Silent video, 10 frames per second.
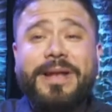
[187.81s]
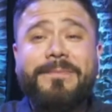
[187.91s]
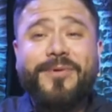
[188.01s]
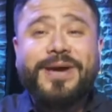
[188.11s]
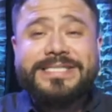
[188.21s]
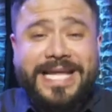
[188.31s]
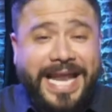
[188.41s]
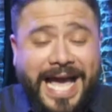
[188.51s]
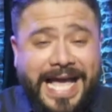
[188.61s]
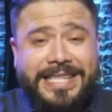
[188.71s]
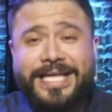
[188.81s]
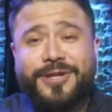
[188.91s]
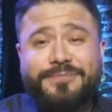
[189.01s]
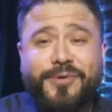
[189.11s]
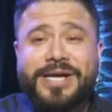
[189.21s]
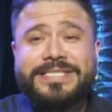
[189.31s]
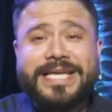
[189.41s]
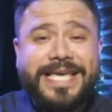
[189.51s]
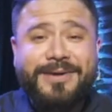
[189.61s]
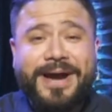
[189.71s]
pongas el ad y los pongas
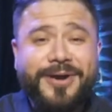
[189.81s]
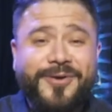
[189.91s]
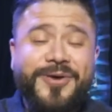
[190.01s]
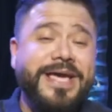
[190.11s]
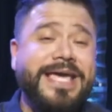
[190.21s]
aquí abajo.